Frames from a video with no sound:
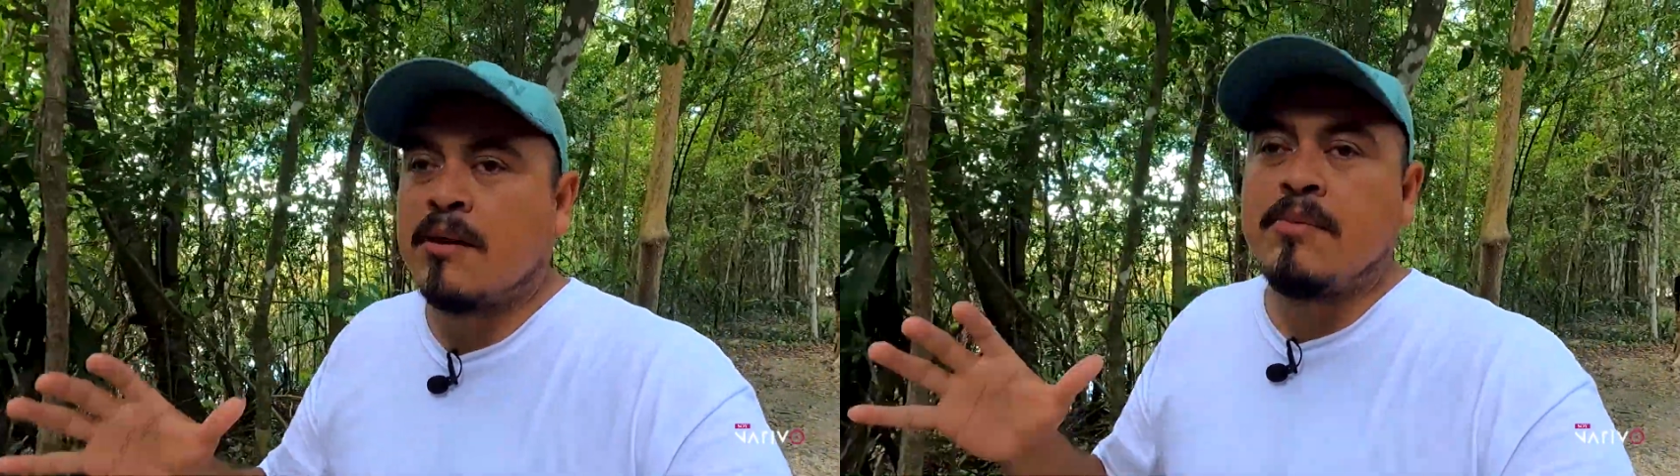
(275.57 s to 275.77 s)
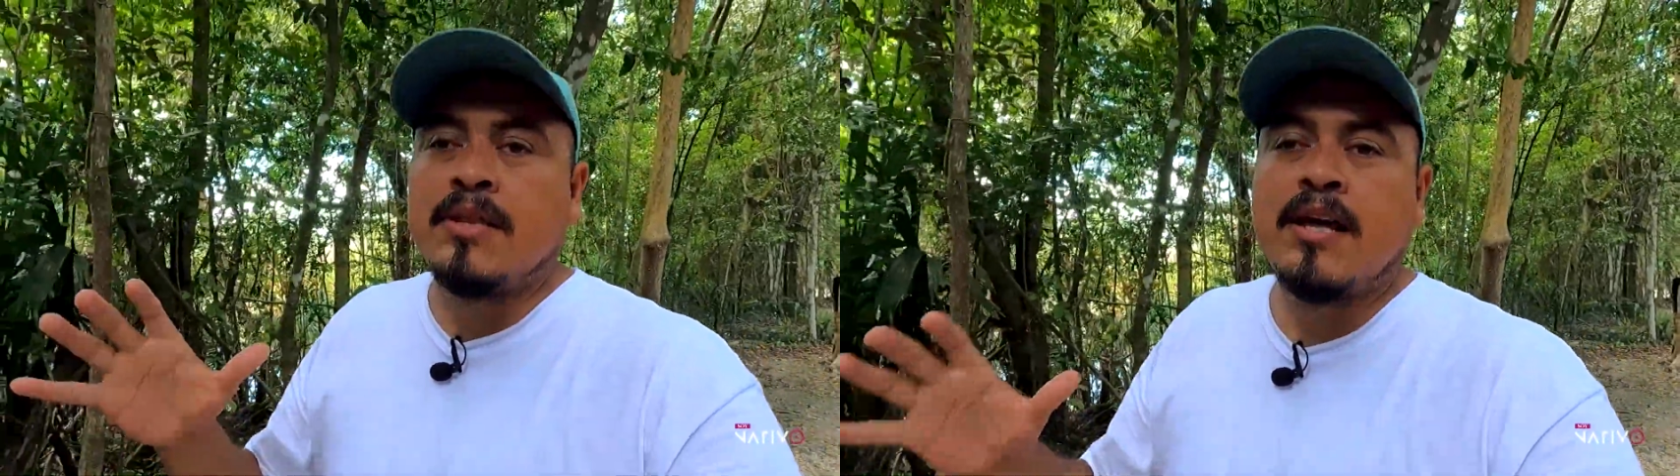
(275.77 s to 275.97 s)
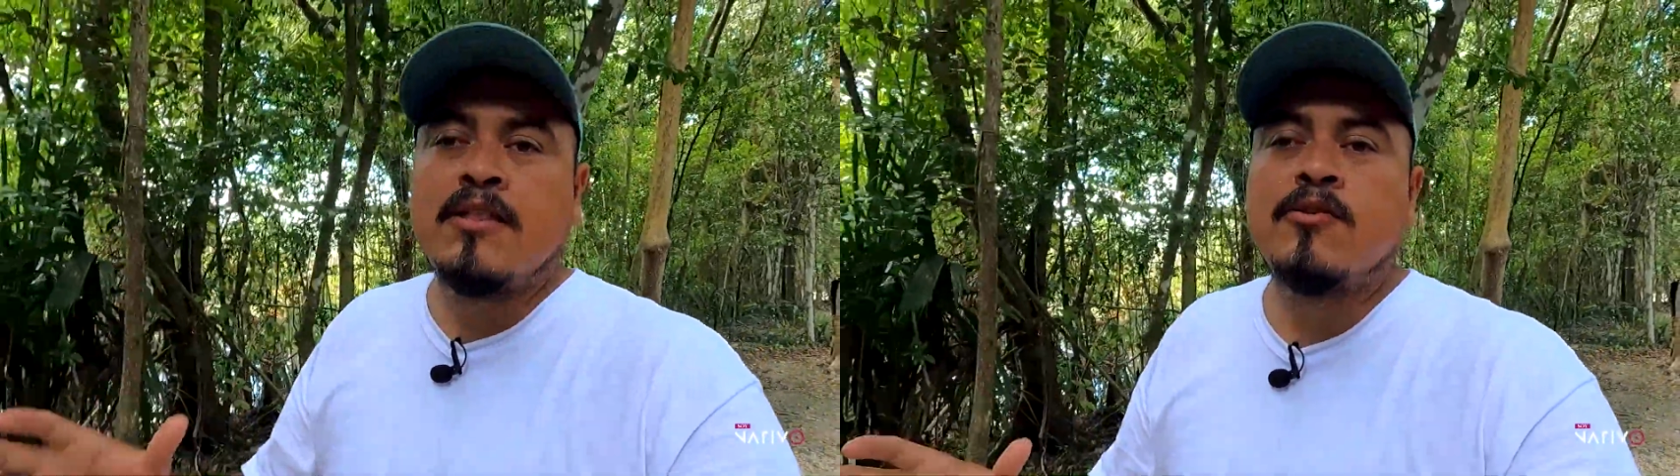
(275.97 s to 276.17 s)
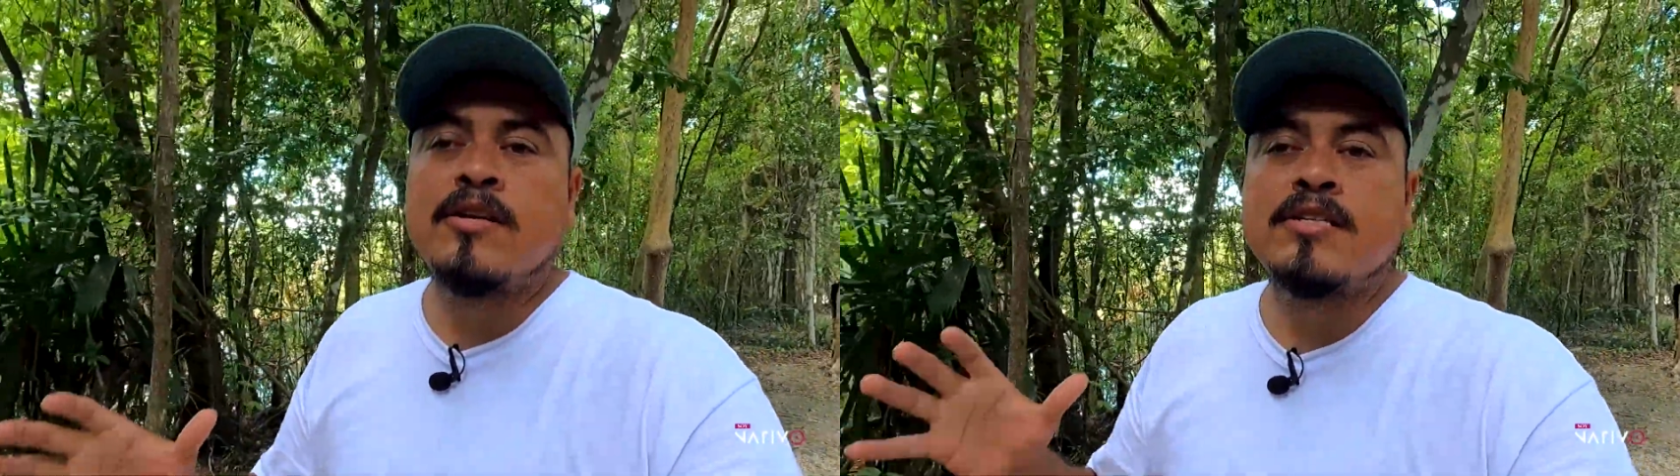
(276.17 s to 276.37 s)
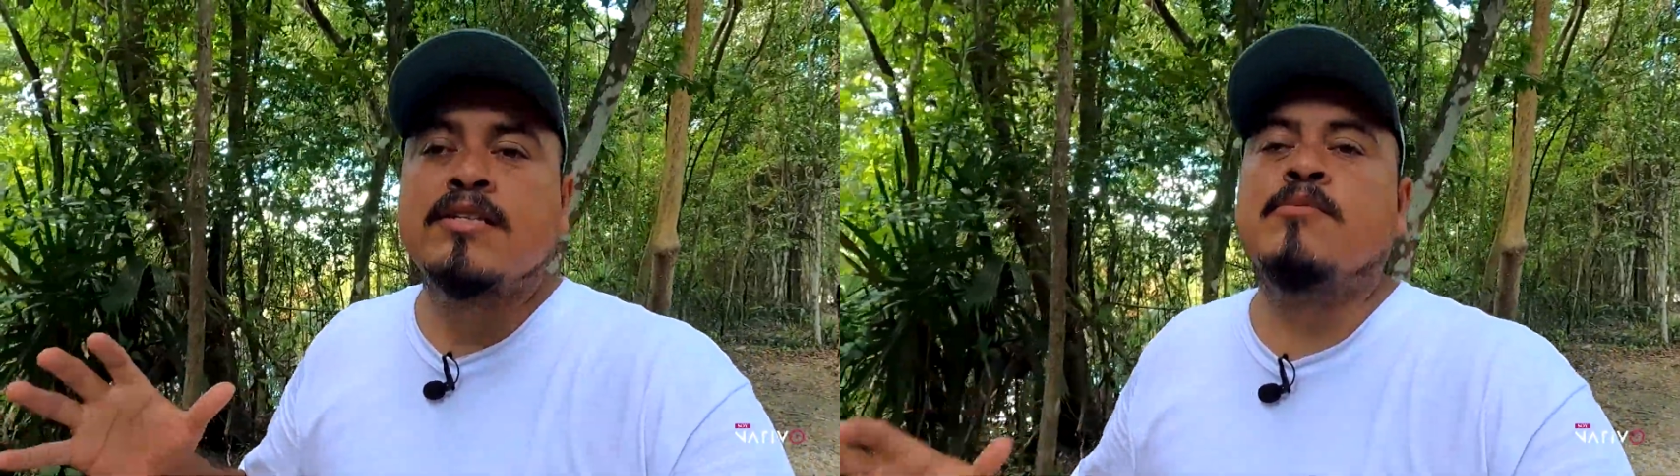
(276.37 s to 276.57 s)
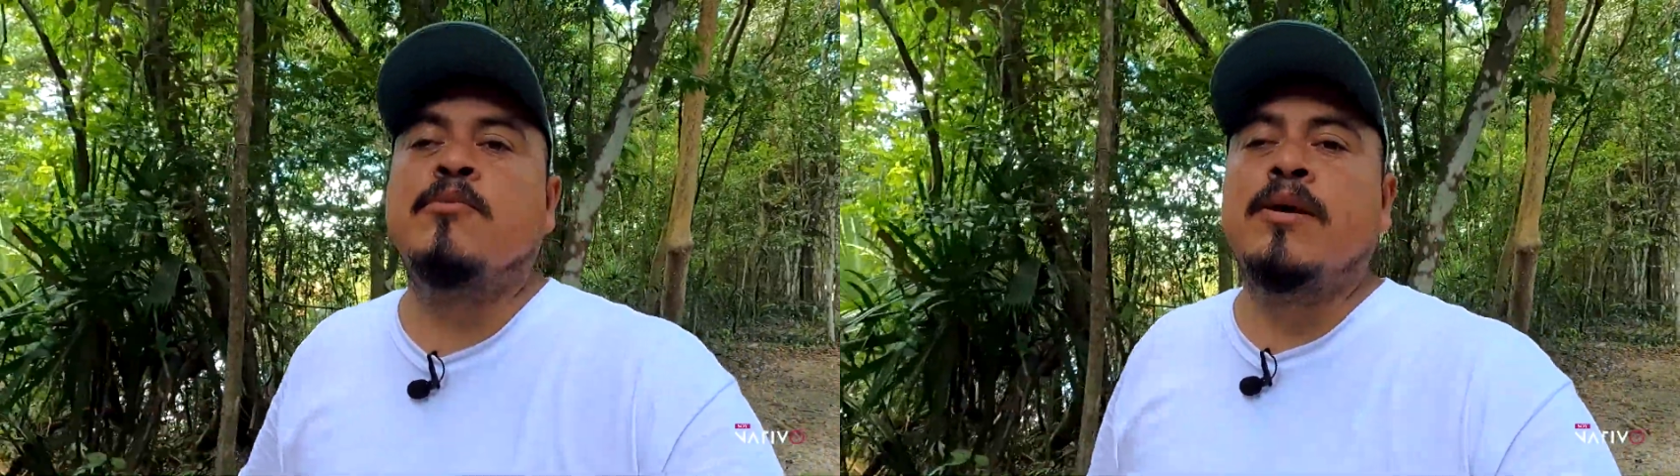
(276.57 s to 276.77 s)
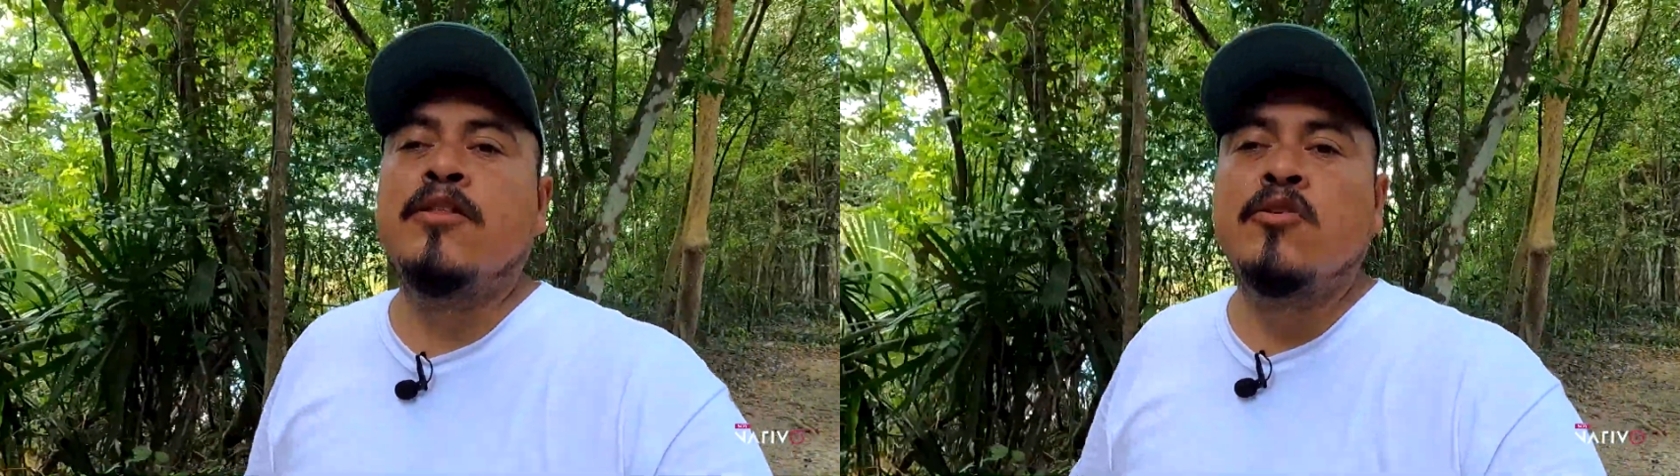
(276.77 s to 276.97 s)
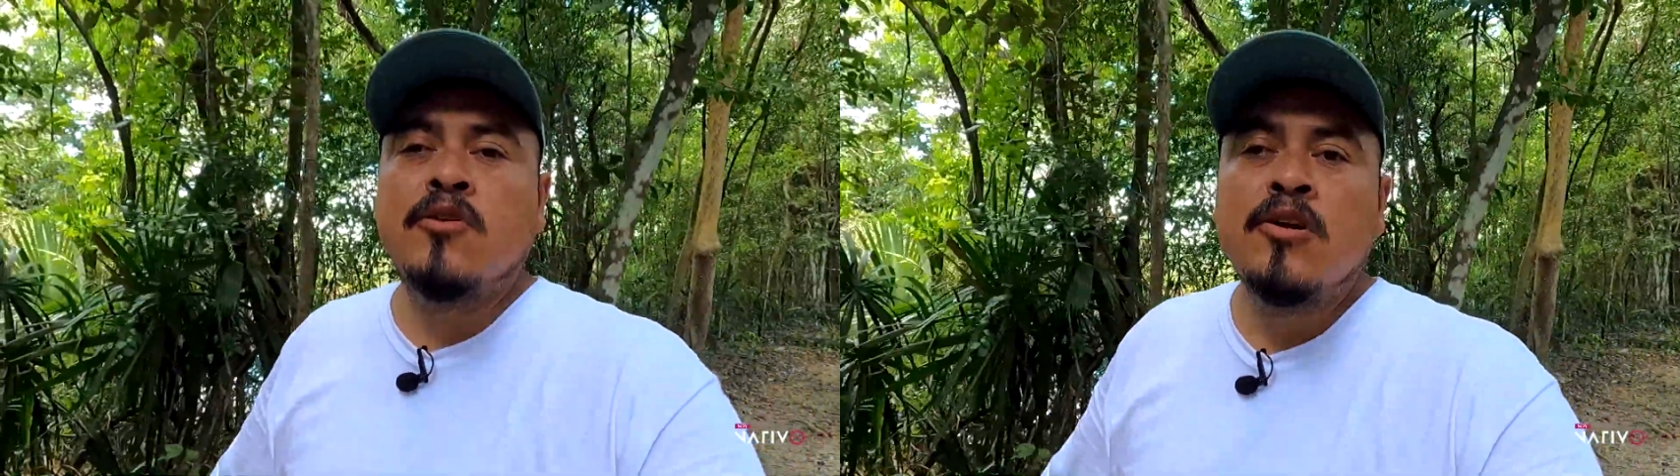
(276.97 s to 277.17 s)
caminando en este
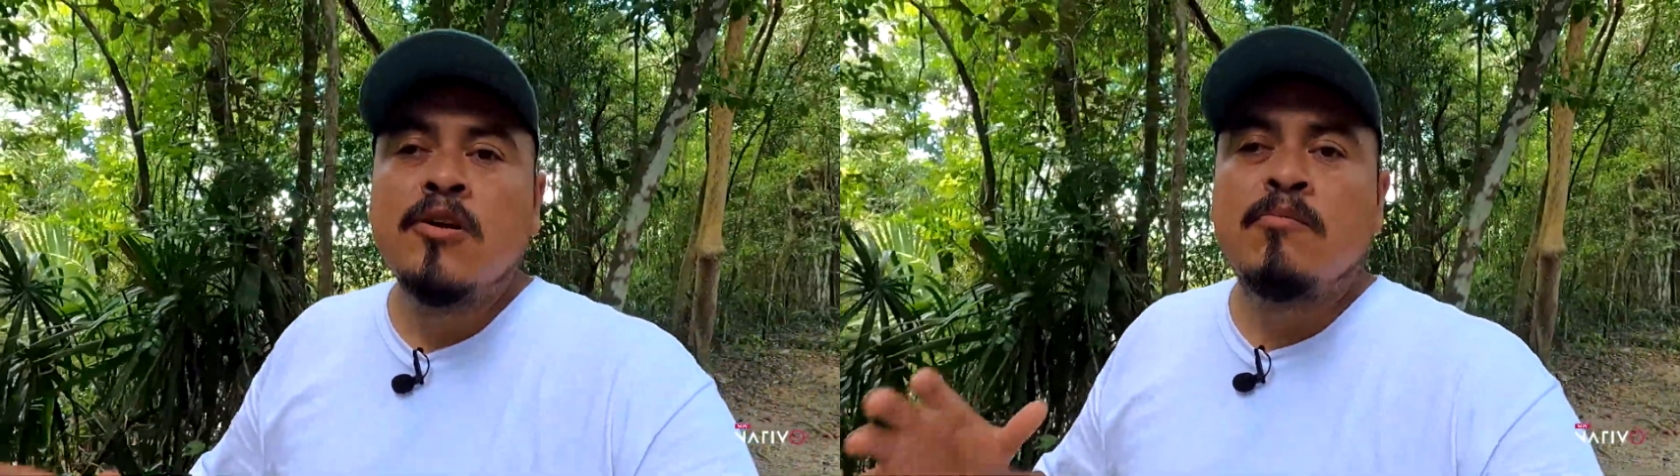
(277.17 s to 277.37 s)
momento